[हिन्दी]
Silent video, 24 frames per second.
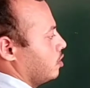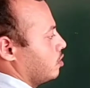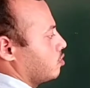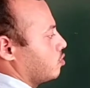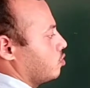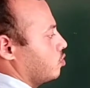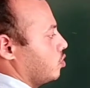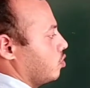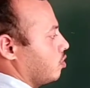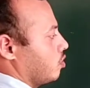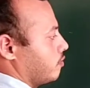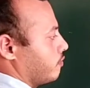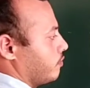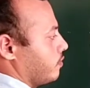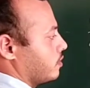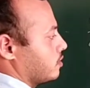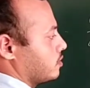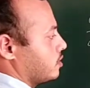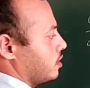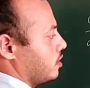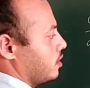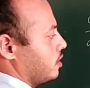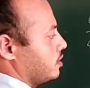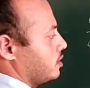कोई और
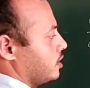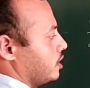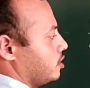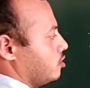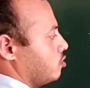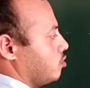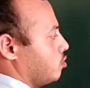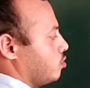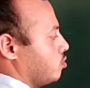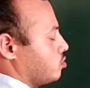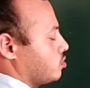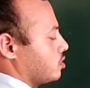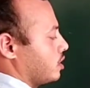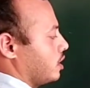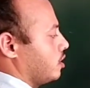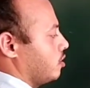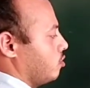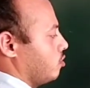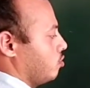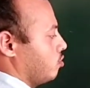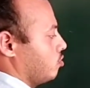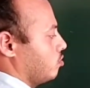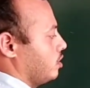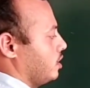फंक्शन आ जाए दोनों साइड
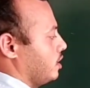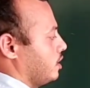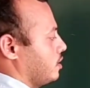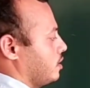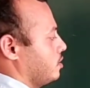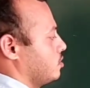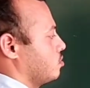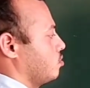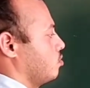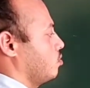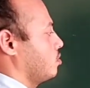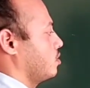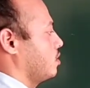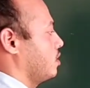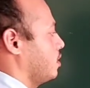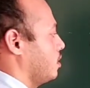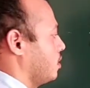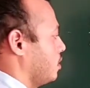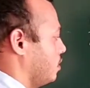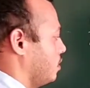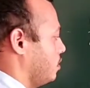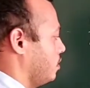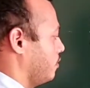लॉग लेके सोल्व करेंगे